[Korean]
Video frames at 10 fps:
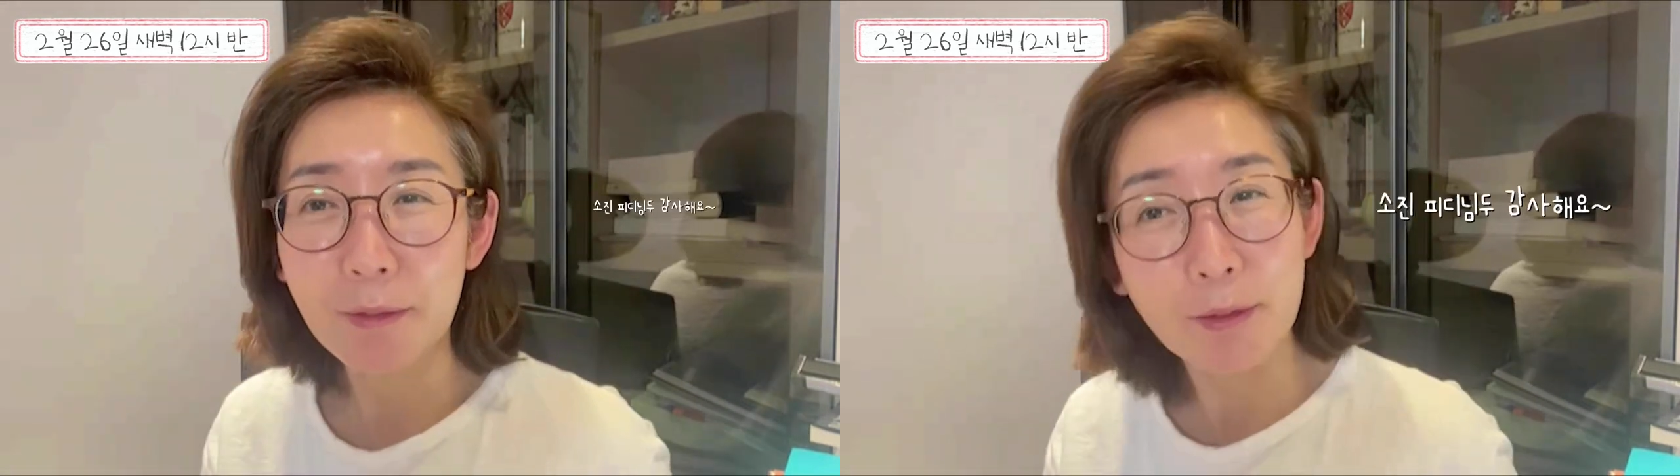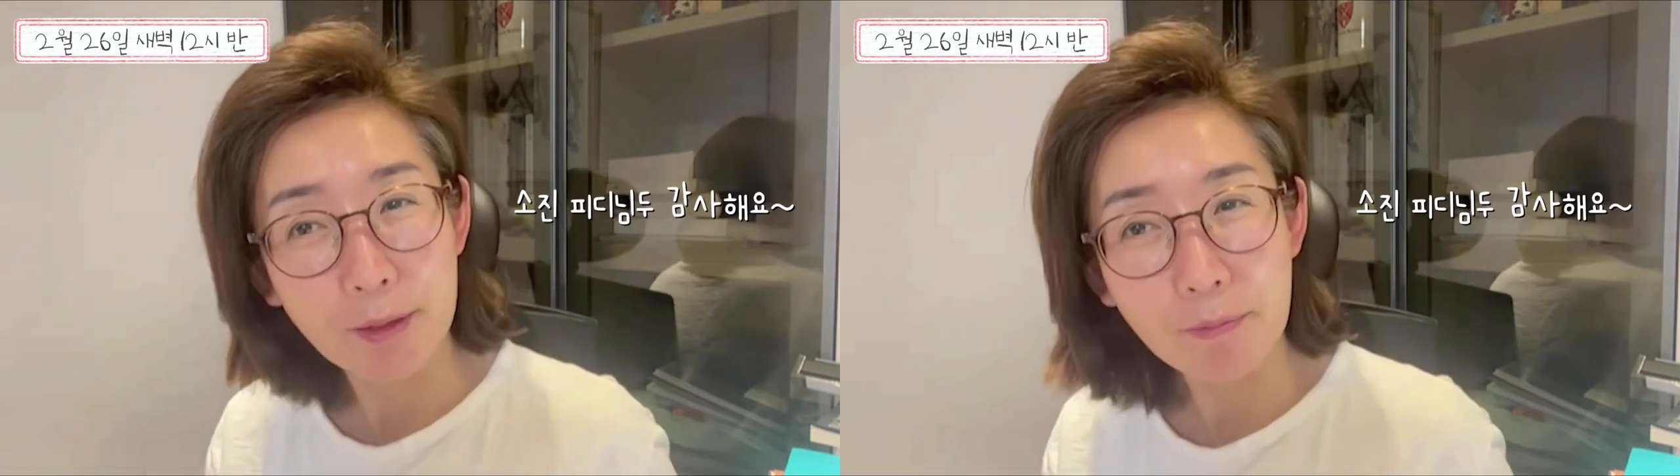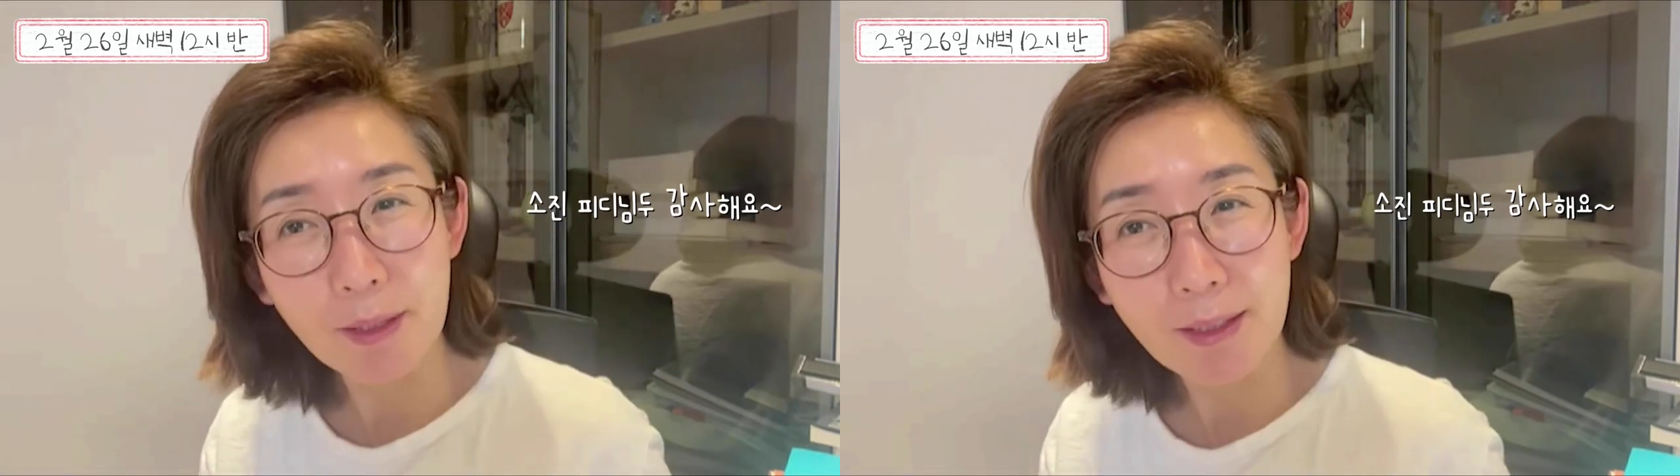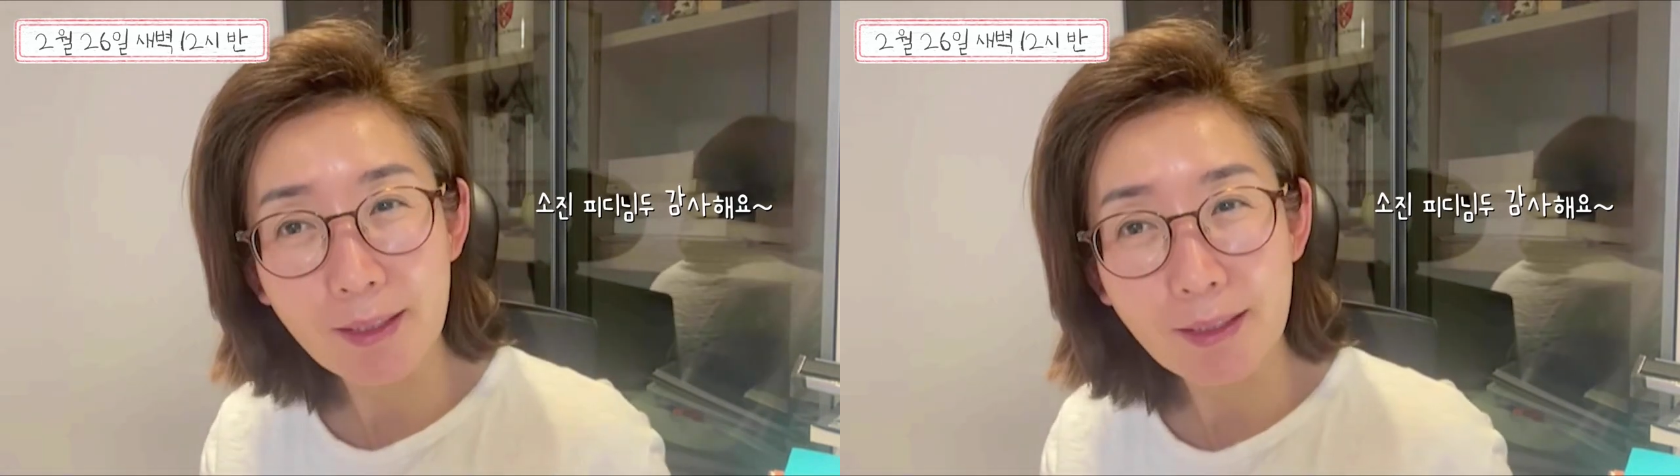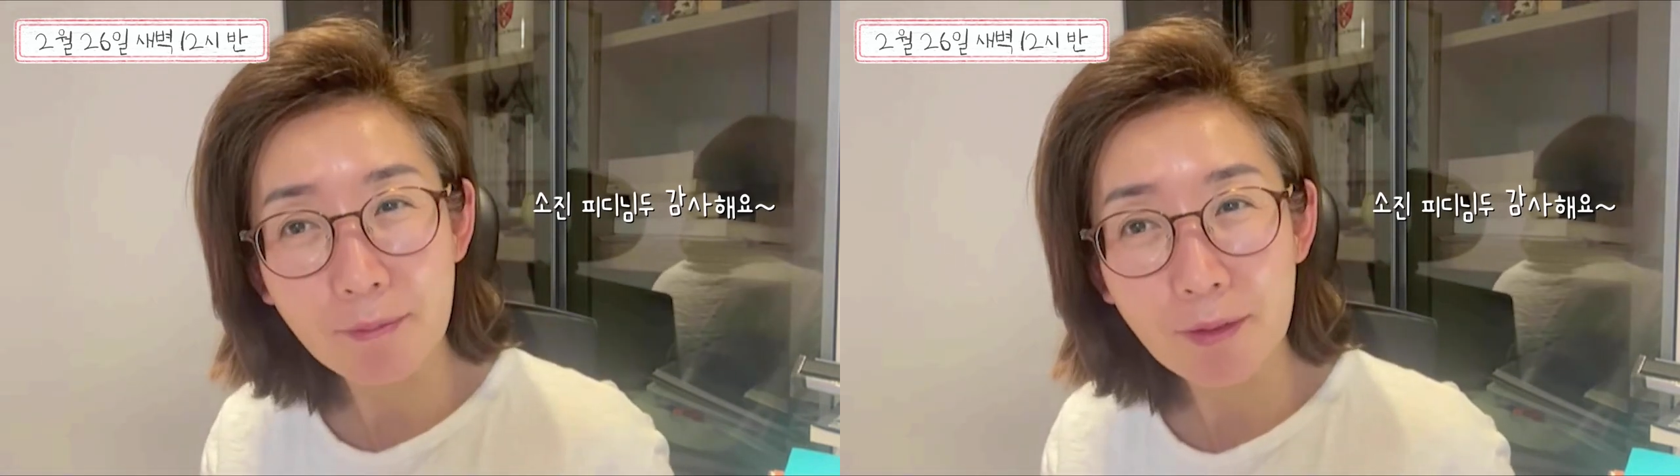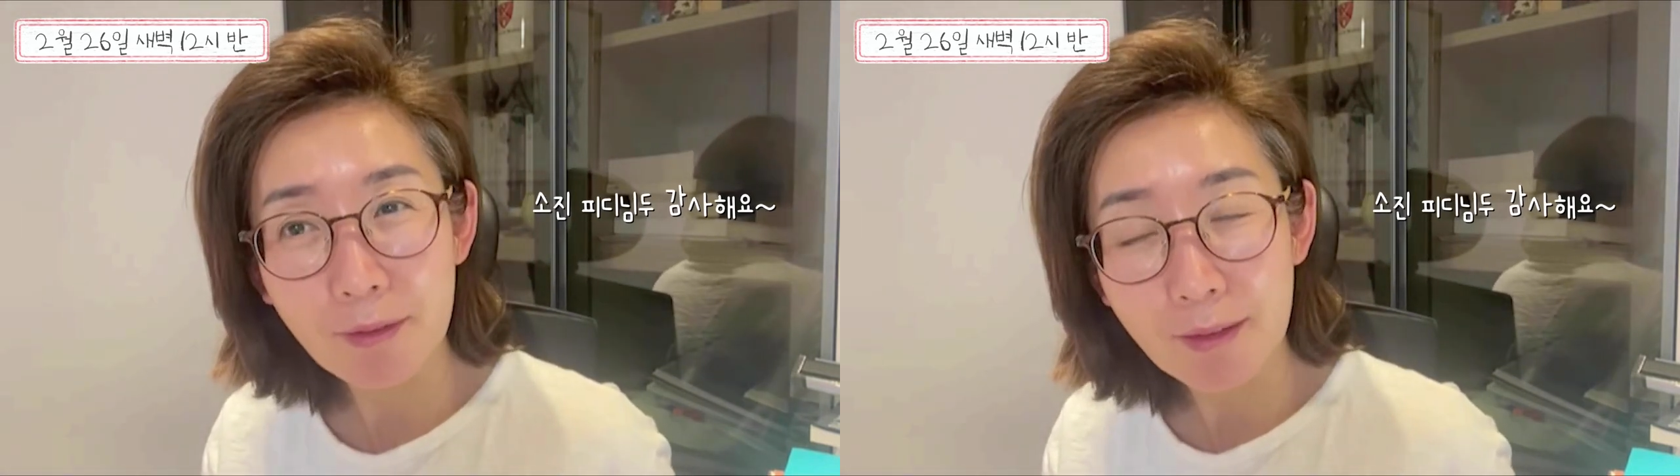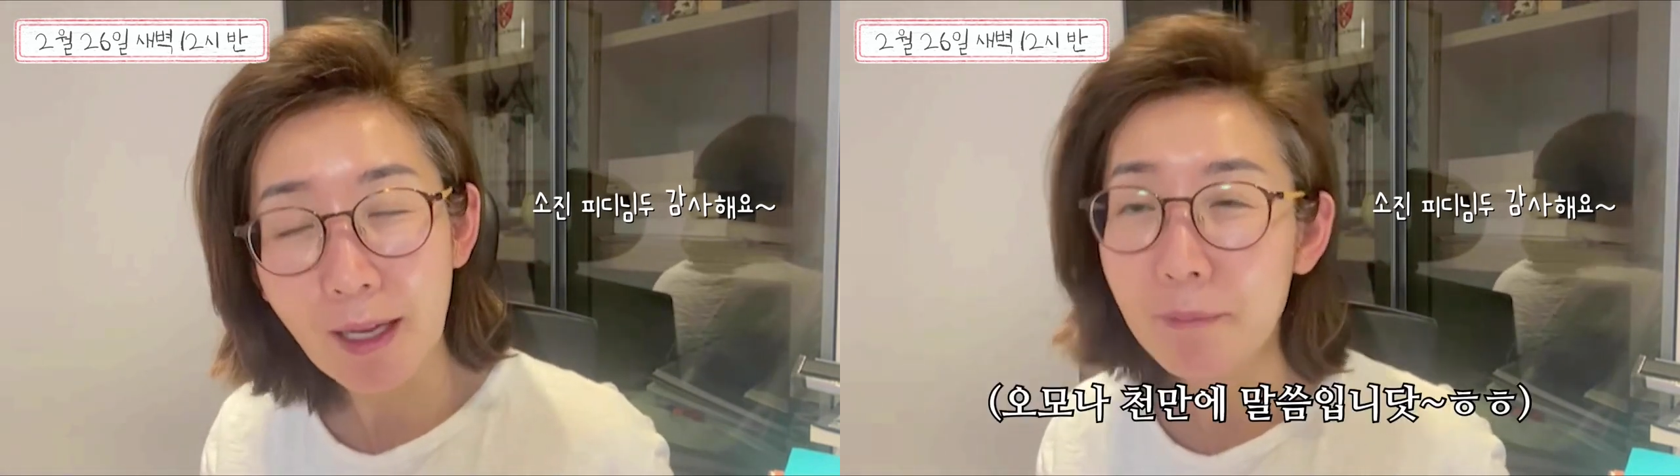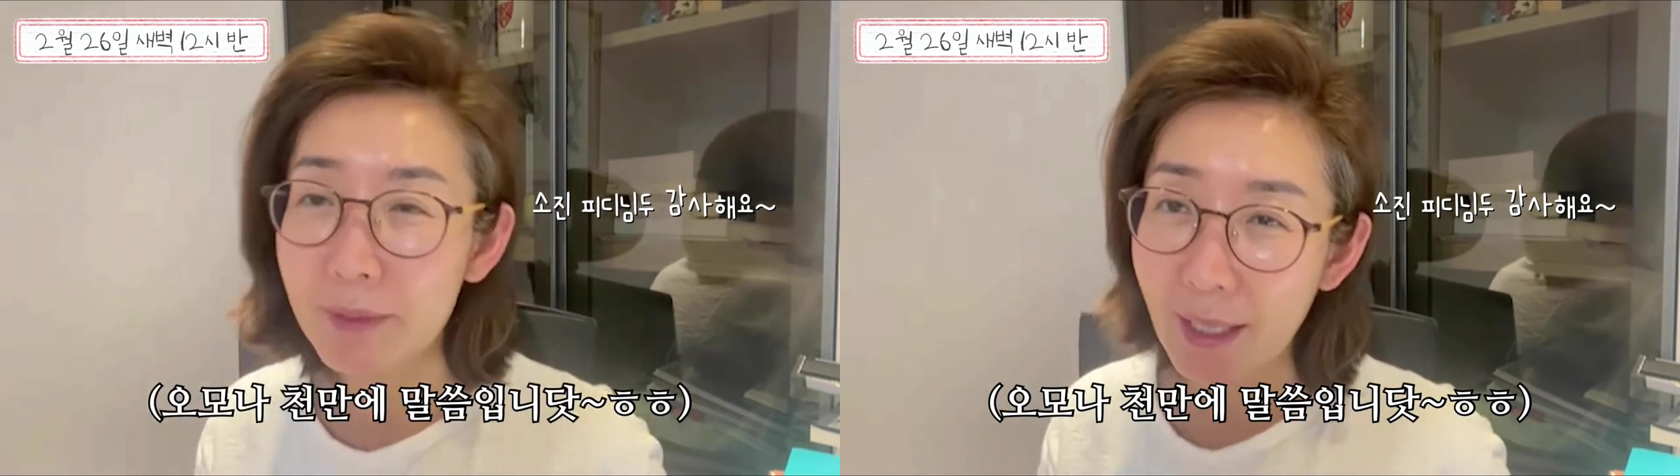수지 PD님도
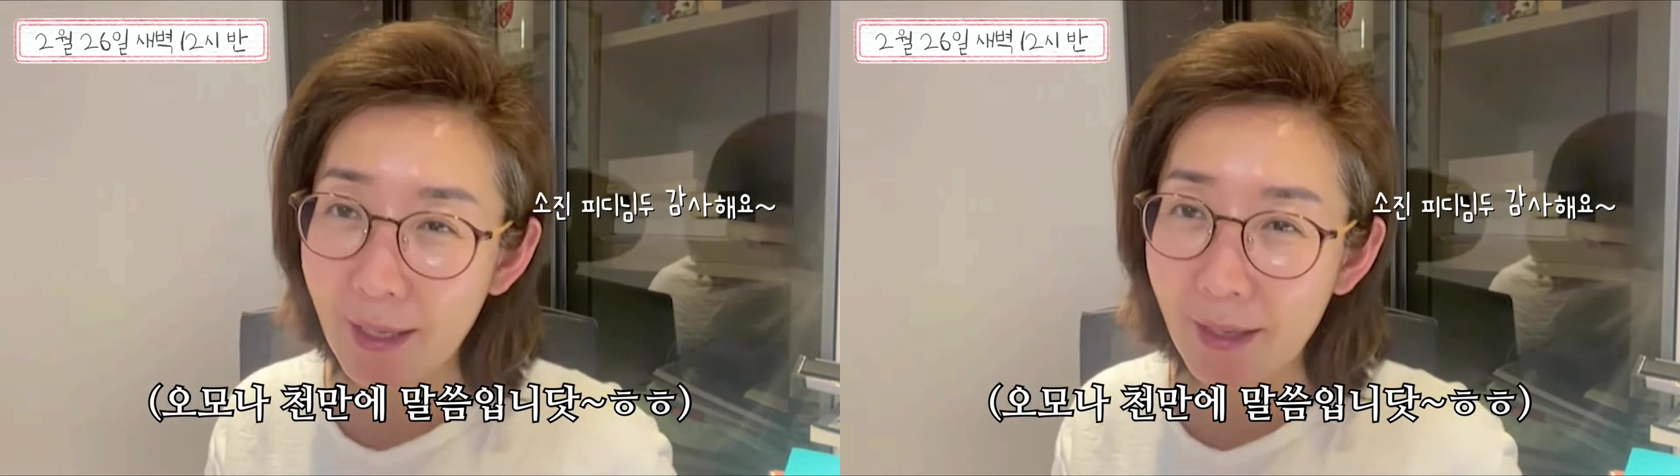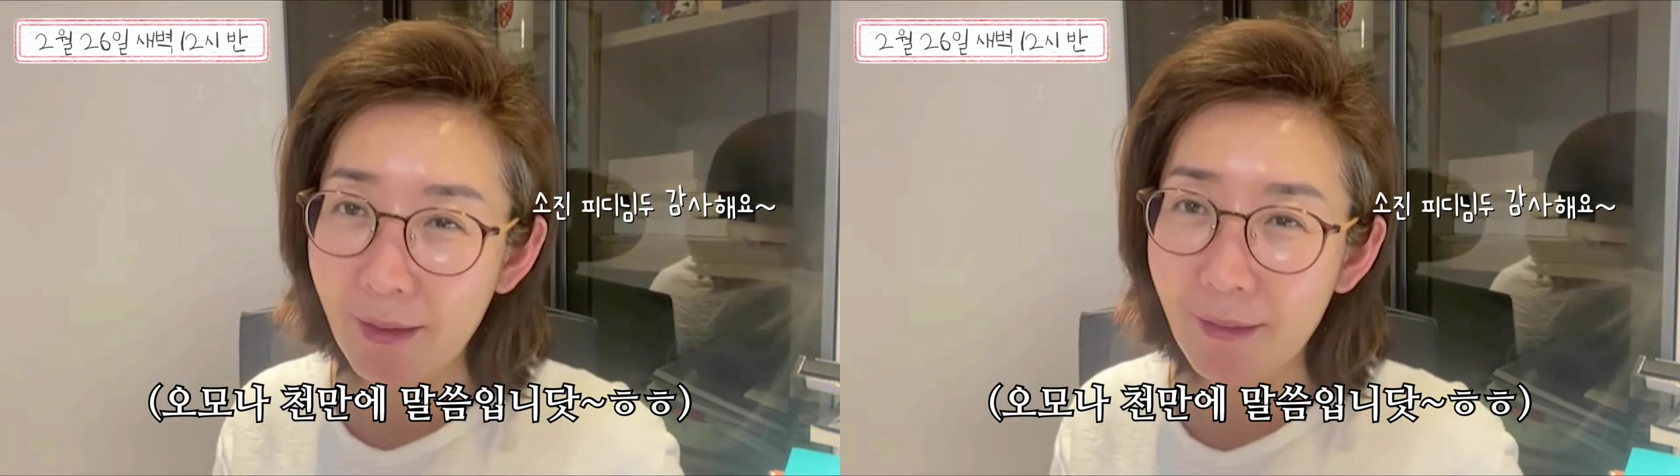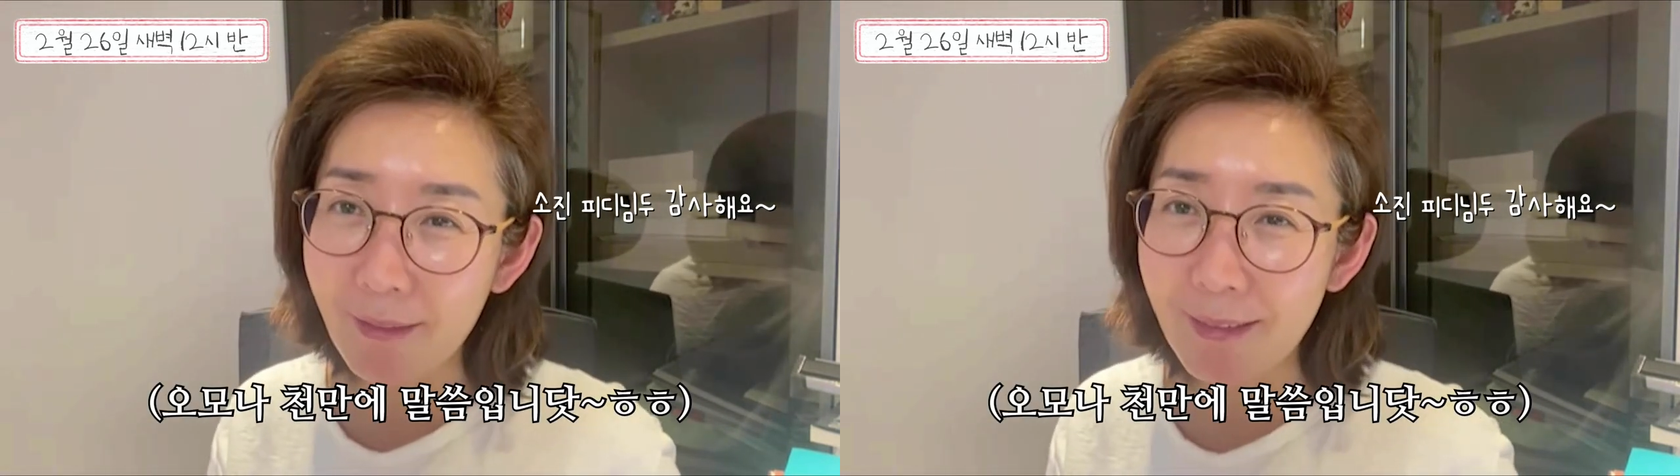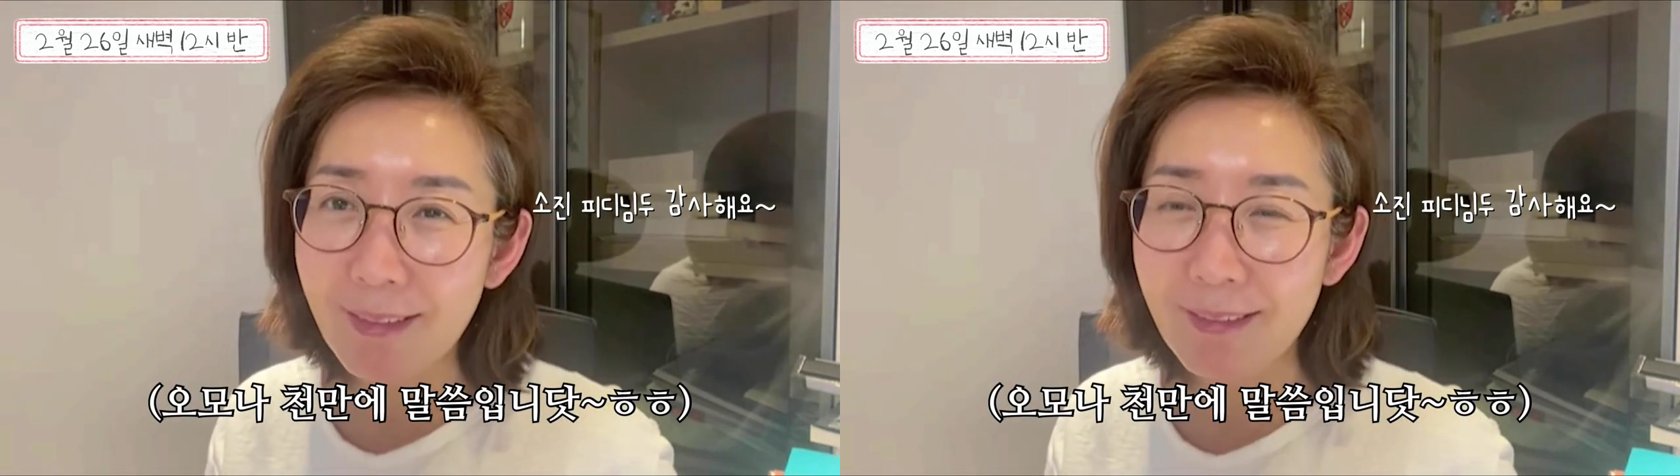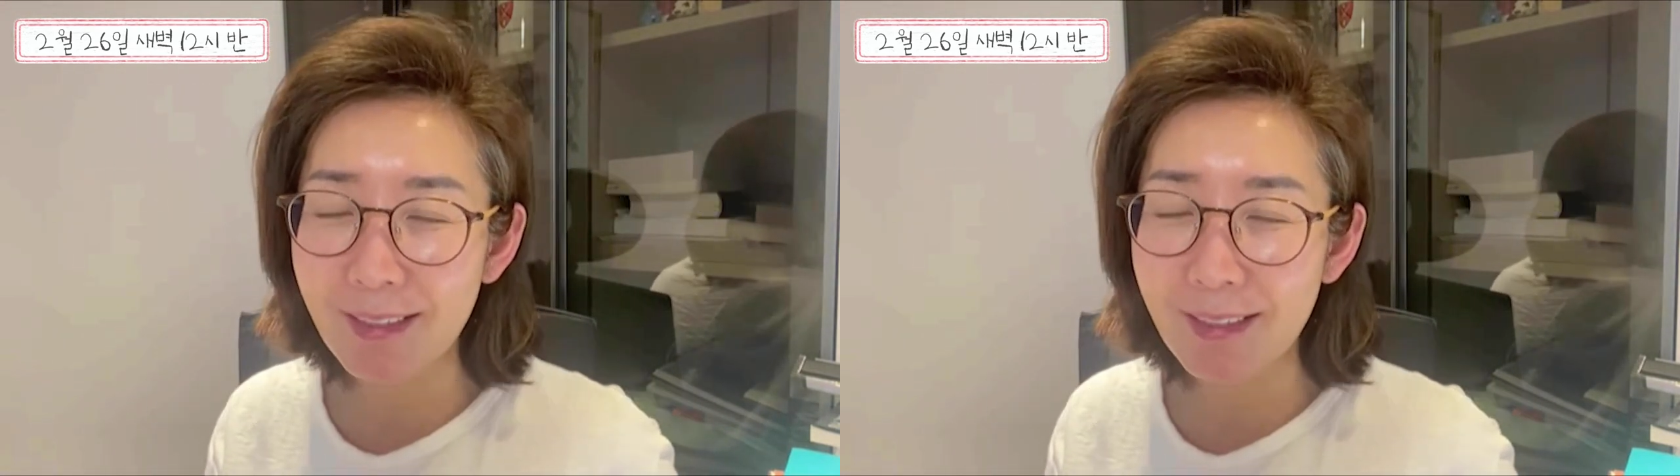감사해요.